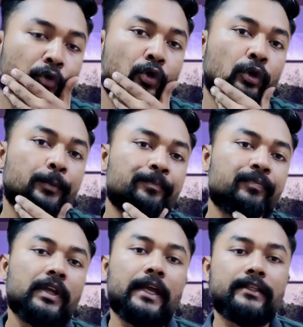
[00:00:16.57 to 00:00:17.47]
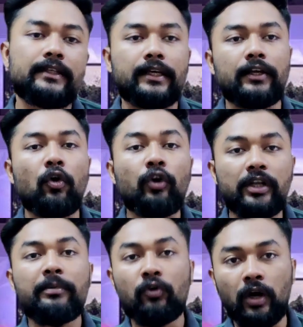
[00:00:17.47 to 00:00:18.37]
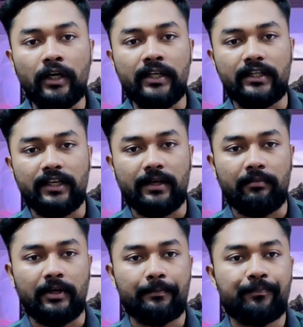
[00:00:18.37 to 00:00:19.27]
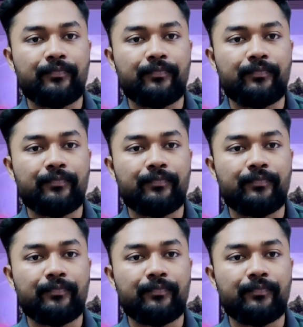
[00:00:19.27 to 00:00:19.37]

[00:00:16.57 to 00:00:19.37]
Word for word: তো যেই ওটিপিগুলো নিয়ে থাকি আমরা